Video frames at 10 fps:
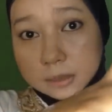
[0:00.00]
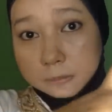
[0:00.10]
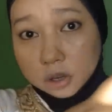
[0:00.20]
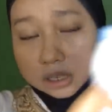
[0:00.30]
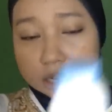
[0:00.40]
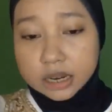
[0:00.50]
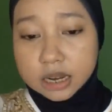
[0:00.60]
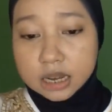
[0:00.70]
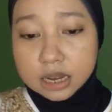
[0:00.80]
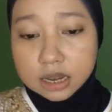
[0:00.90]
si Pons
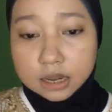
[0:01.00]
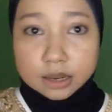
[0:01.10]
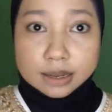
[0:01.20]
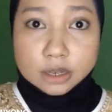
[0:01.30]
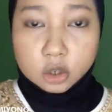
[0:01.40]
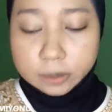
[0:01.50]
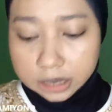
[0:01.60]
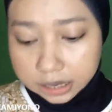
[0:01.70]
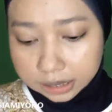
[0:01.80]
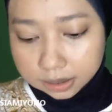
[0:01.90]
ini
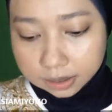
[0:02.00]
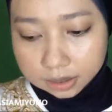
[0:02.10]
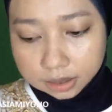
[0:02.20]
super dikit